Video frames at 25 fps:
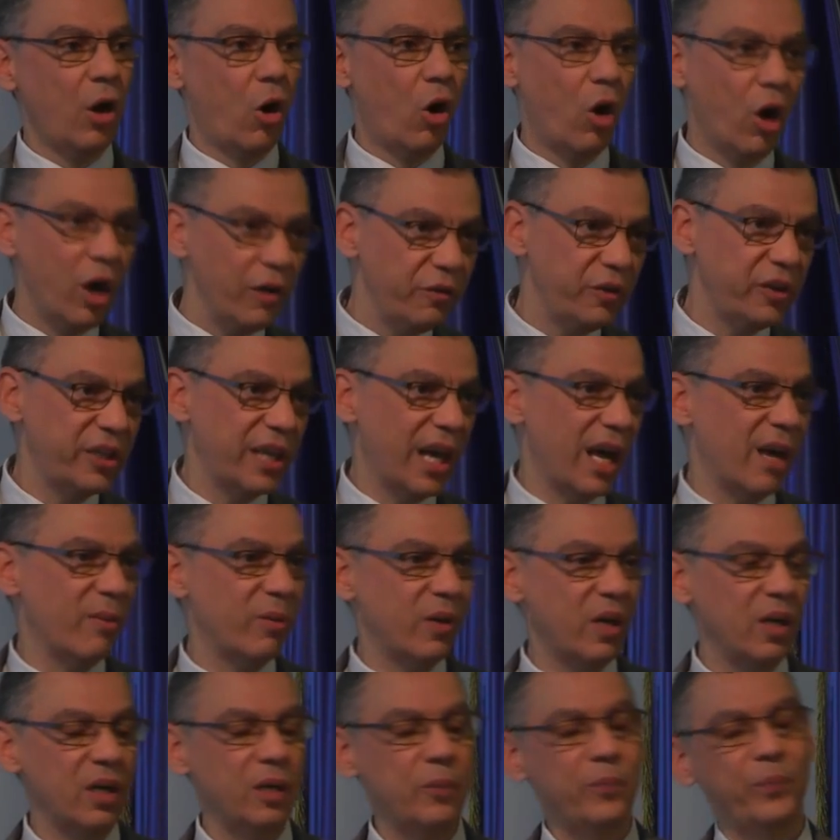Häufig
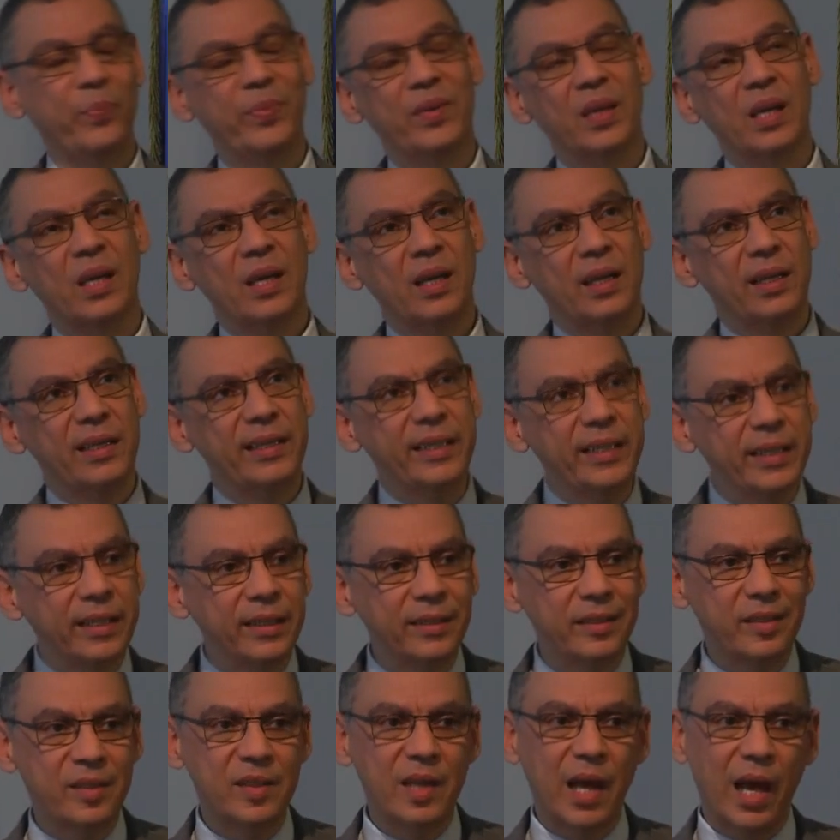aber
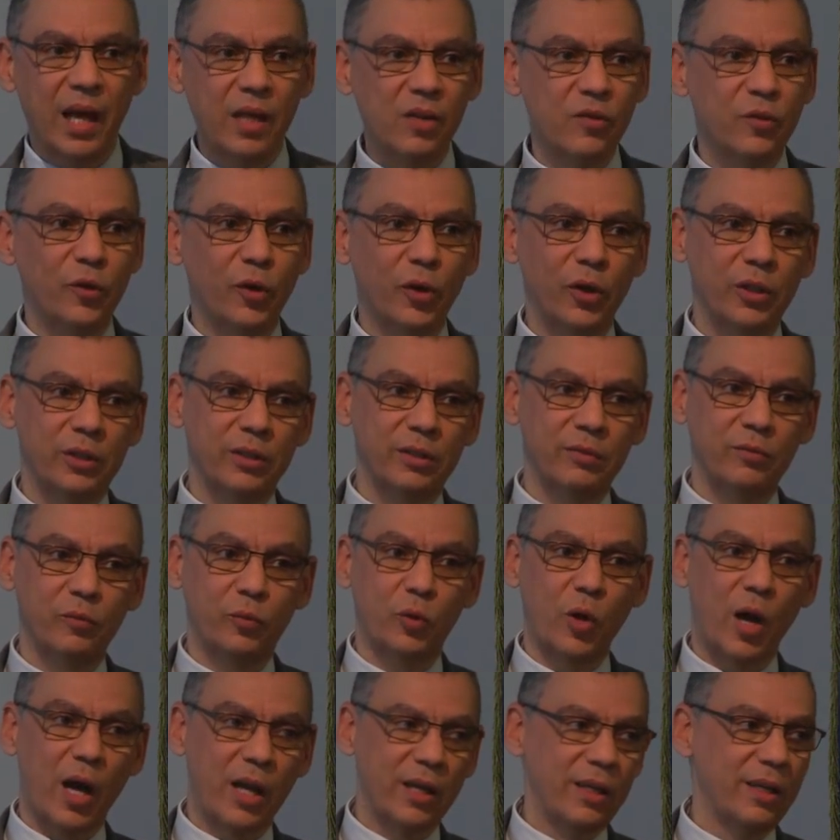liegen diese Antworten
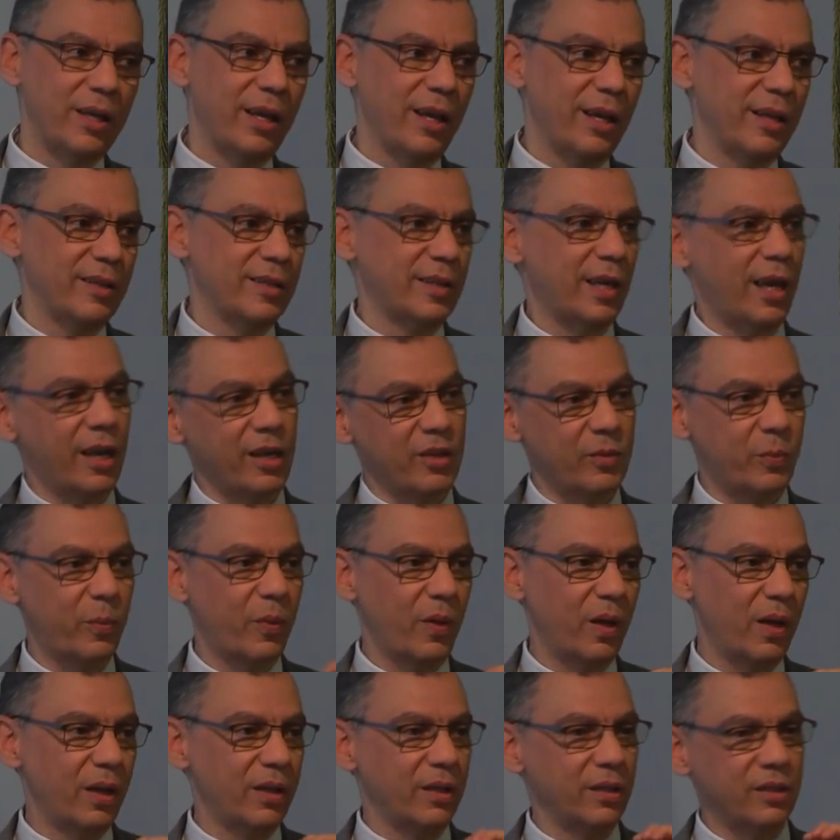woanders, als
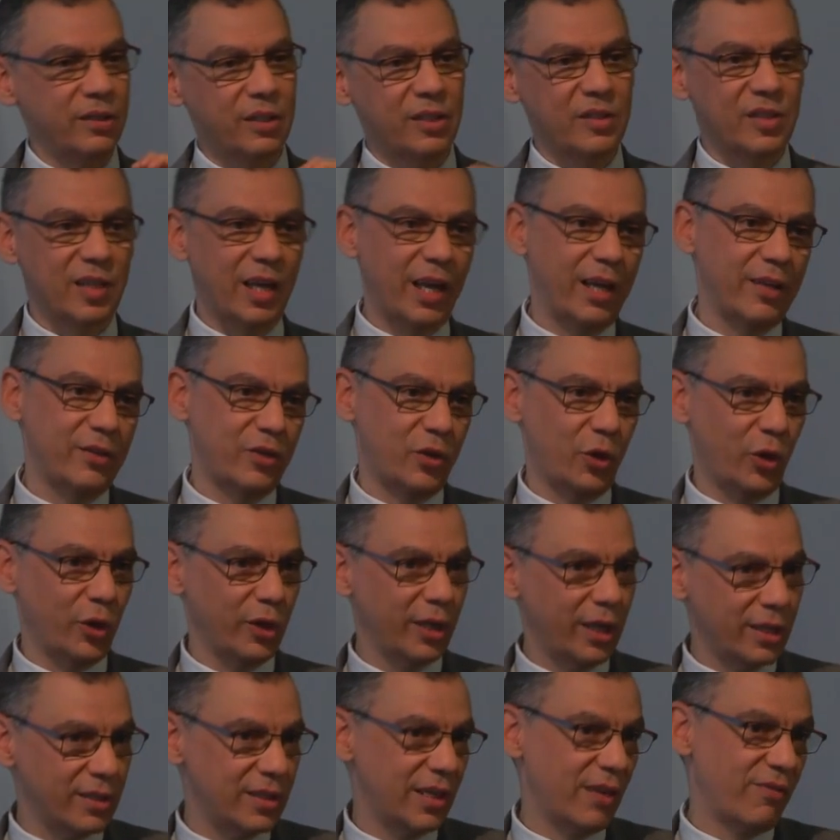die
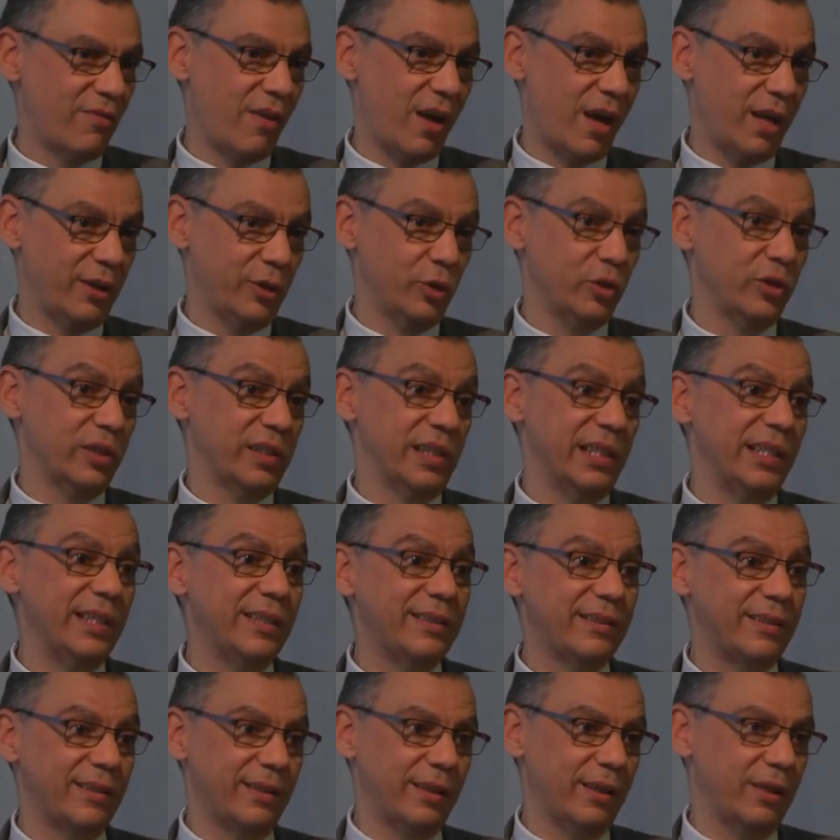Zeitzeugen es erwarten. Und das
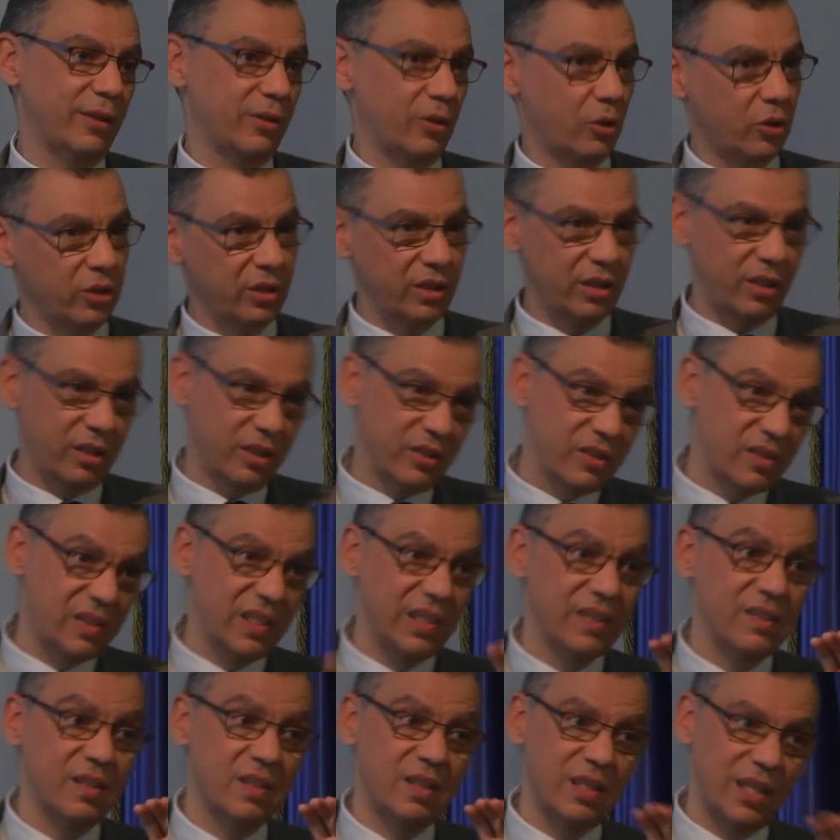liegt und das ist
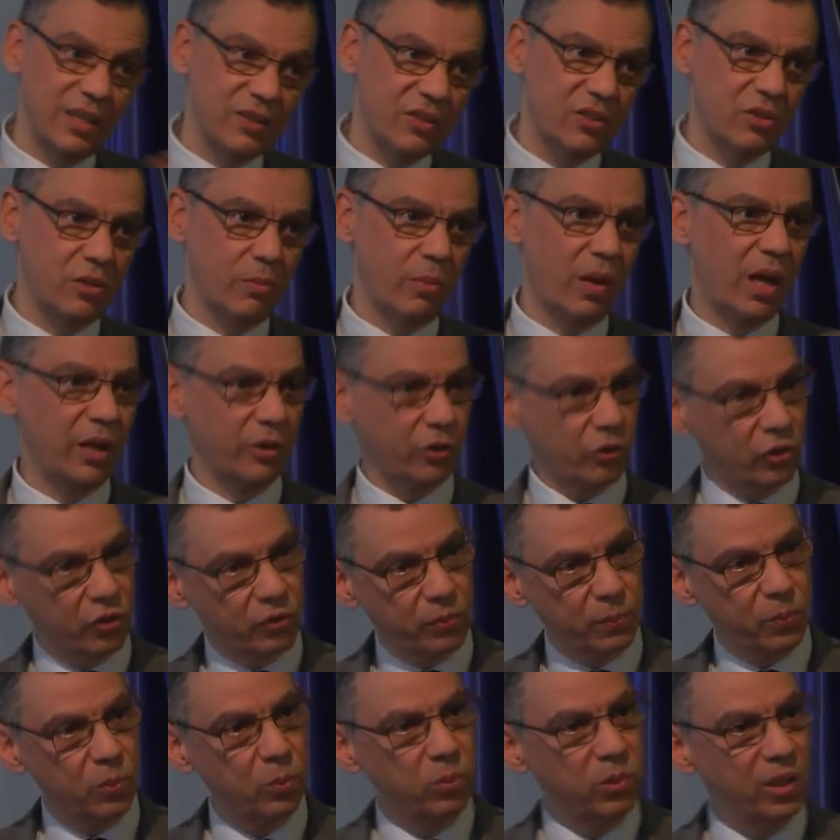jetzt ein sehr
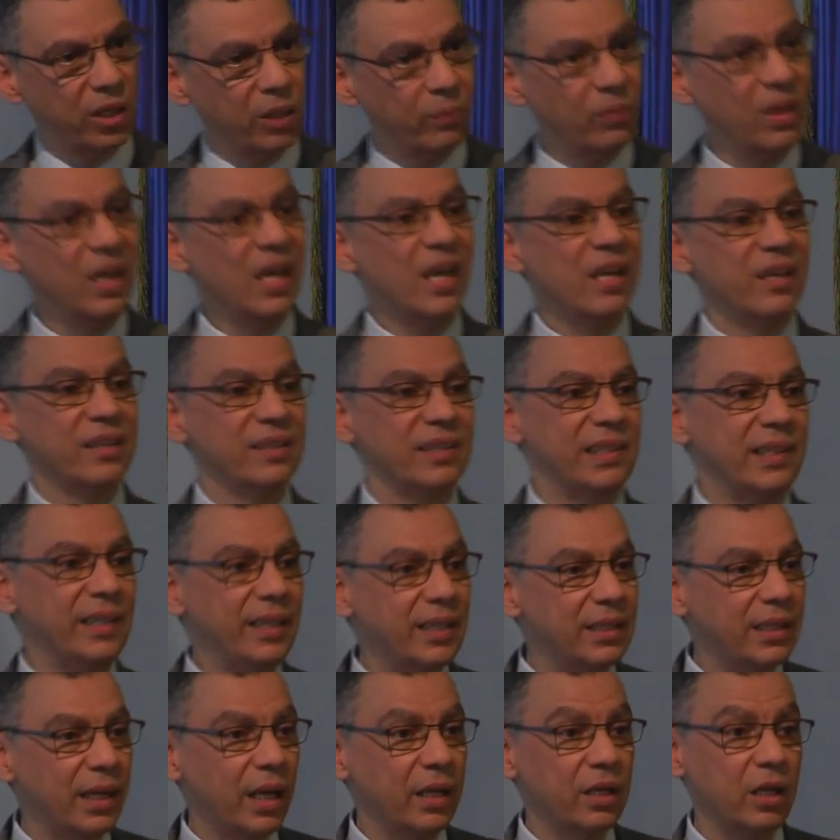systematisches Problem, das
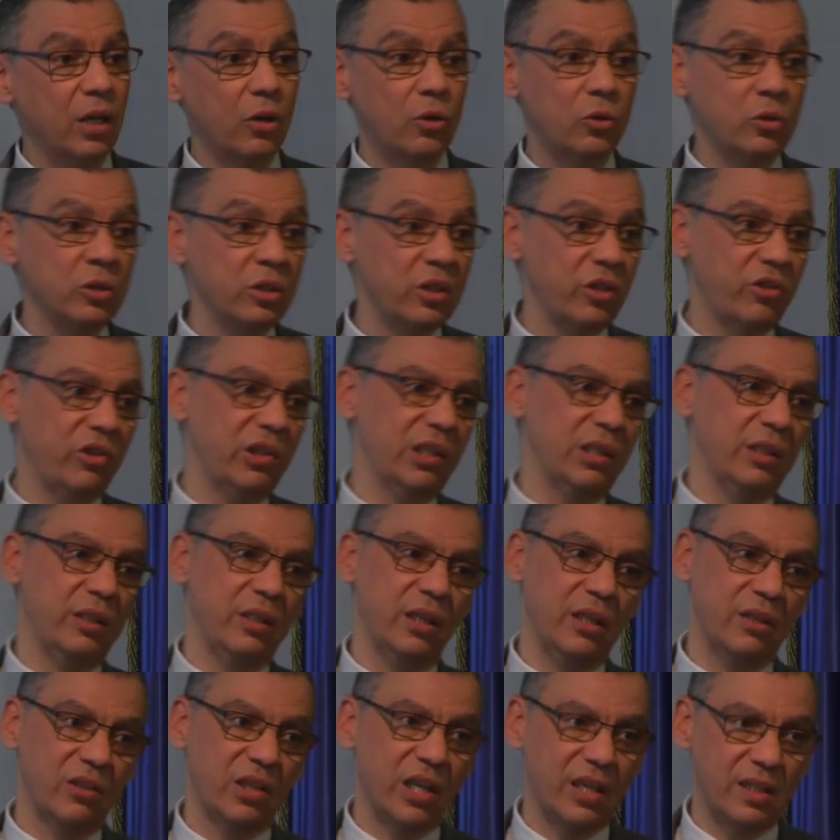liegt an der
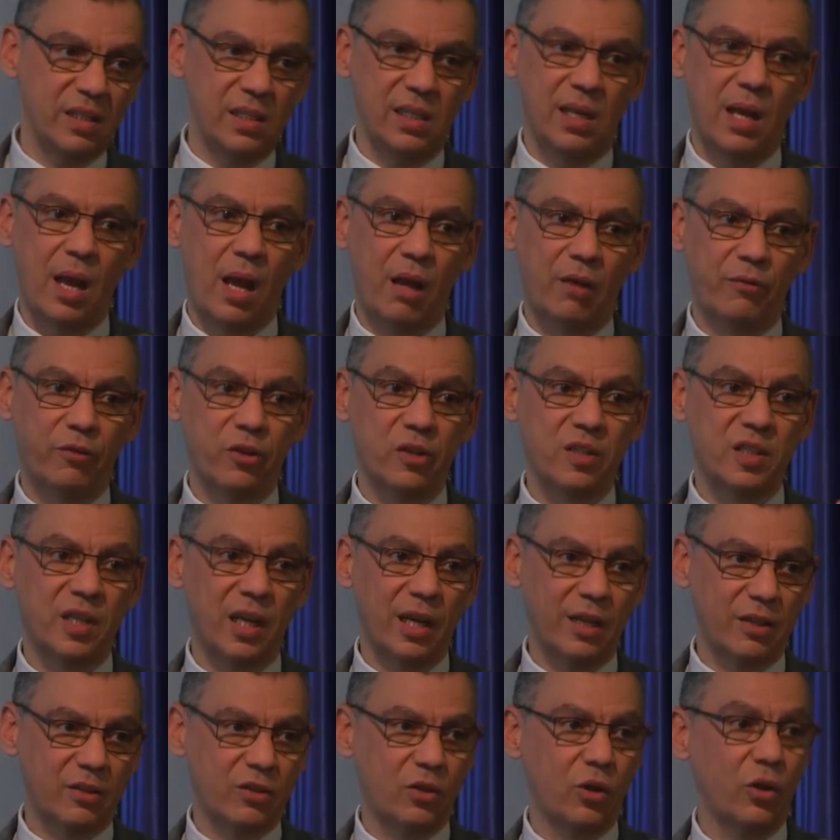unterschiedlichen Interessenlage von
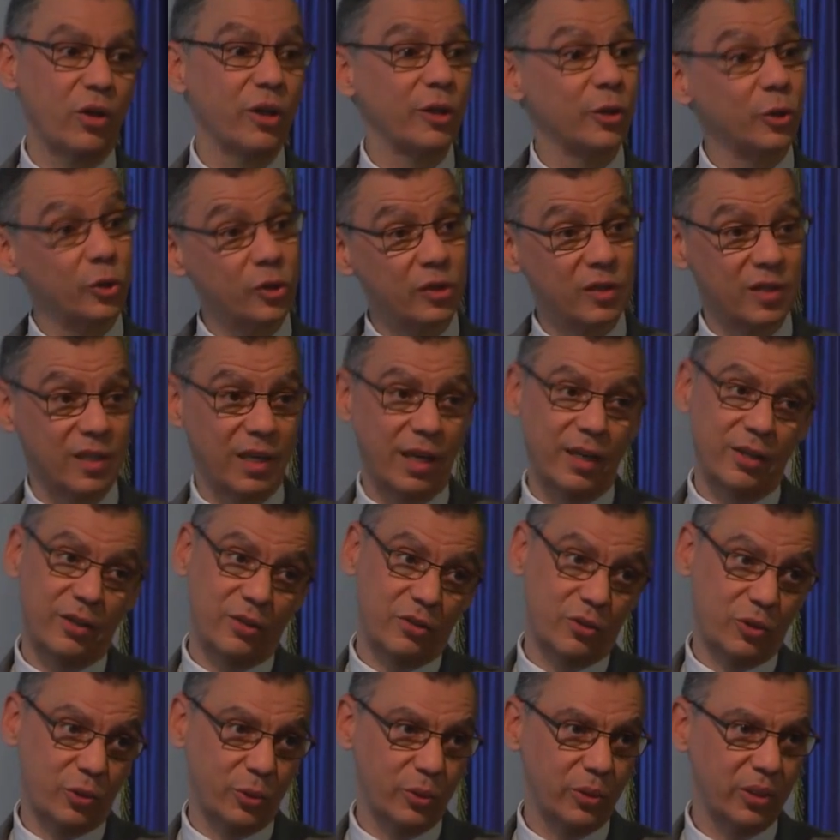Zeitzeugen und
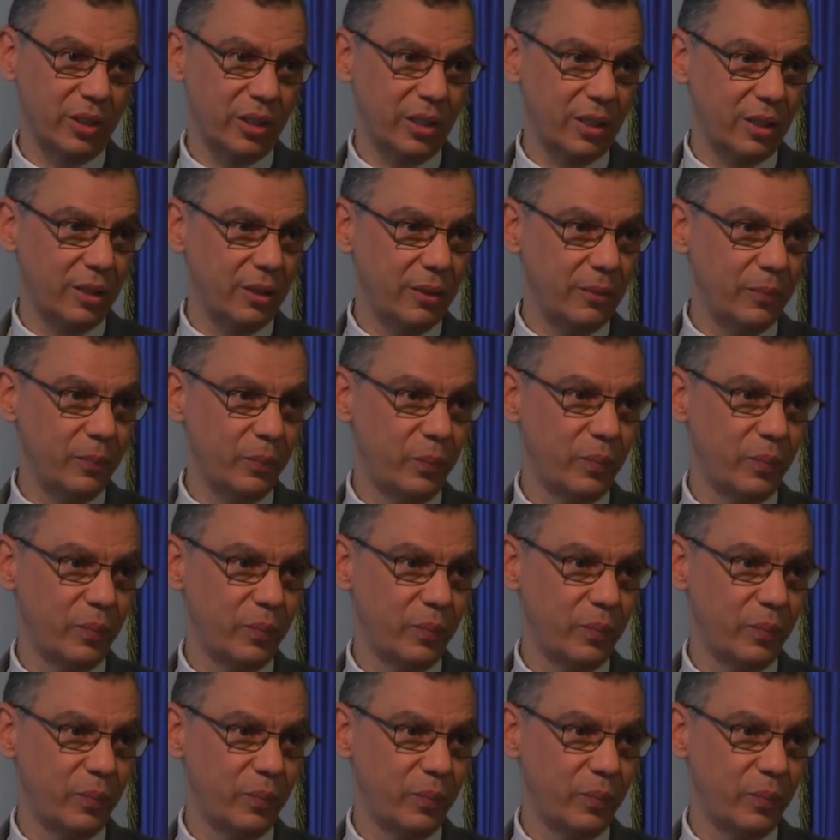Zeithistorikern.